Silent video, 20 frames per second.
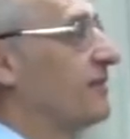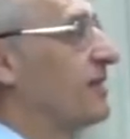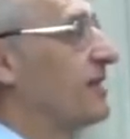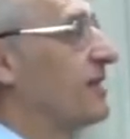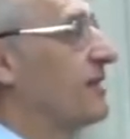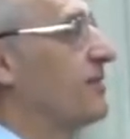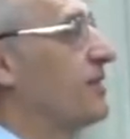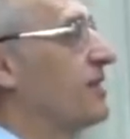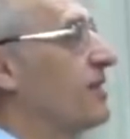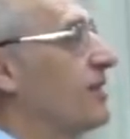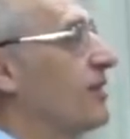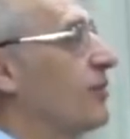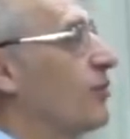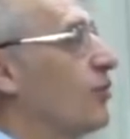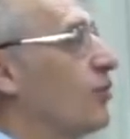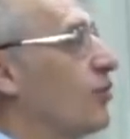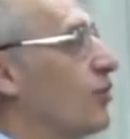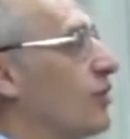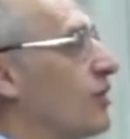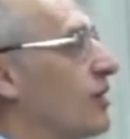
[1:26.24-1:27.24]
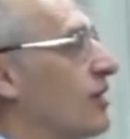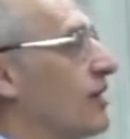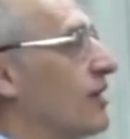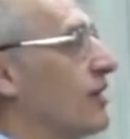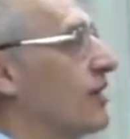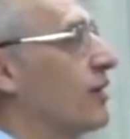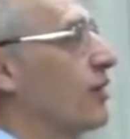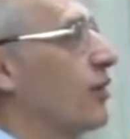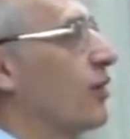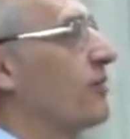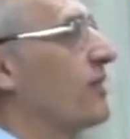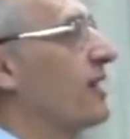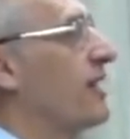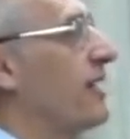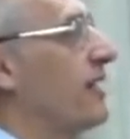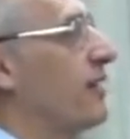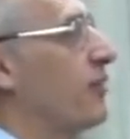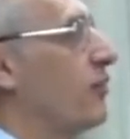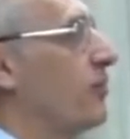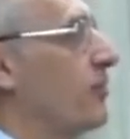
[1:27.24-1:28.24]
Поднимите руку кроме
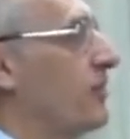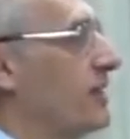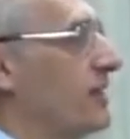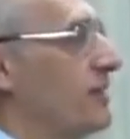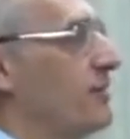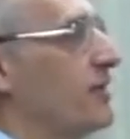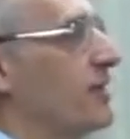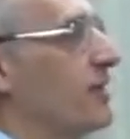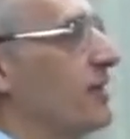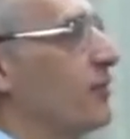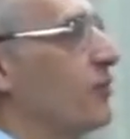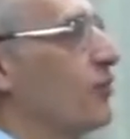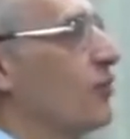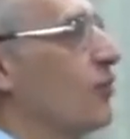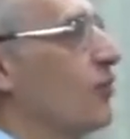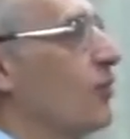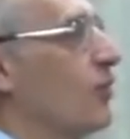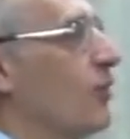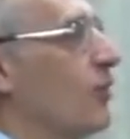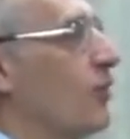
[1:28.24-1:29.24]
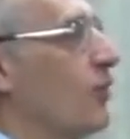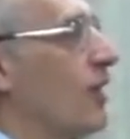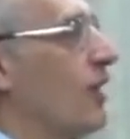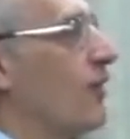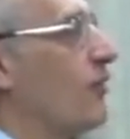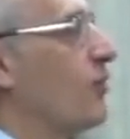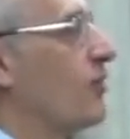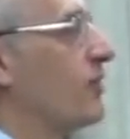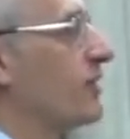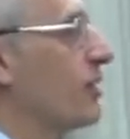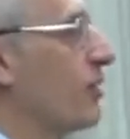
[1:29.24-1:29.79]
Лео, поднимите руку, у кого